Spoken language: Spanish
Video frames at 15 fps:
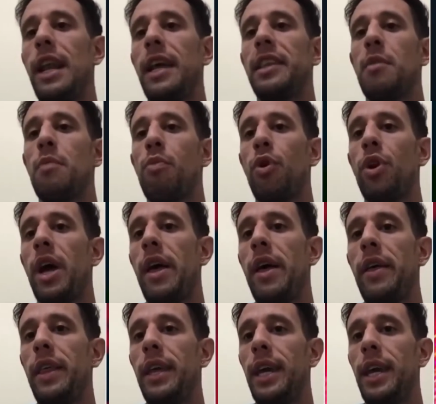es la
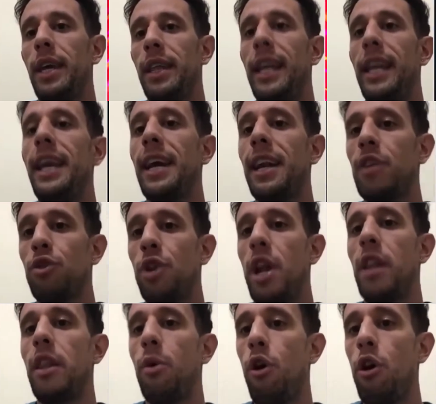temporada de, Liga
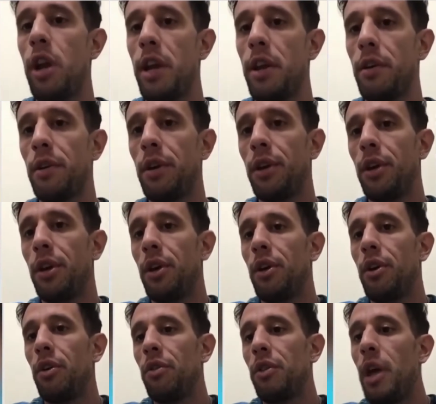Nacional de Volei.
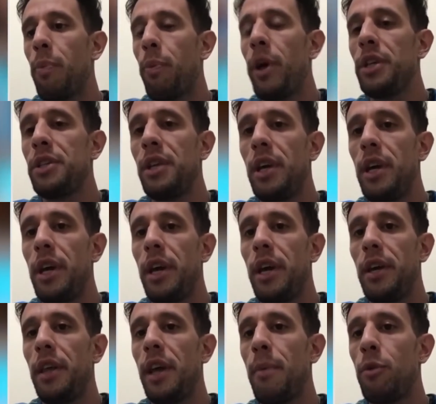Después, eh,
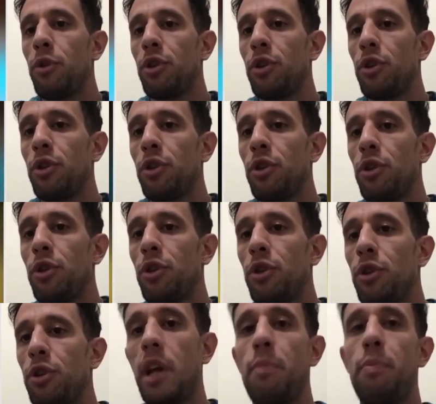digamos, hay un receso
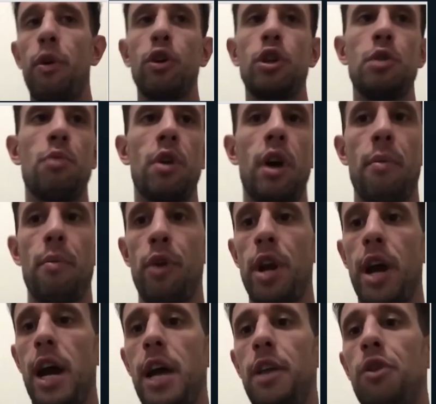hasta el próximo
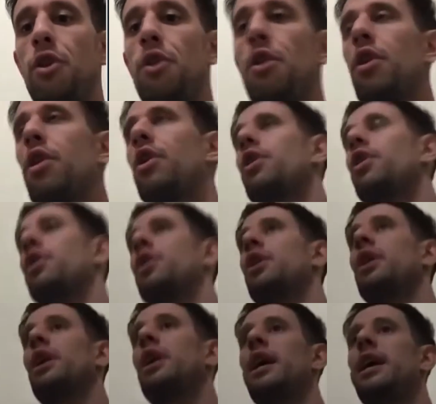campeonato,
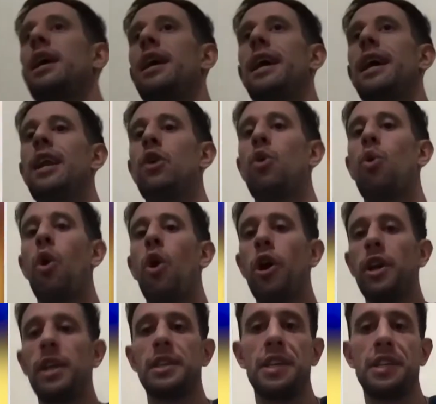que el jugador
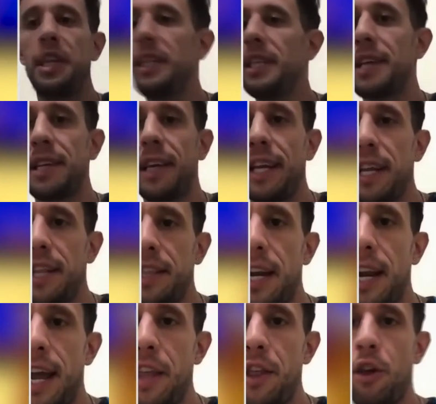necesita seguir
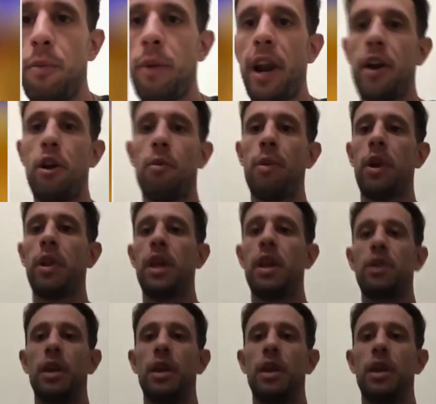entrenando para no perder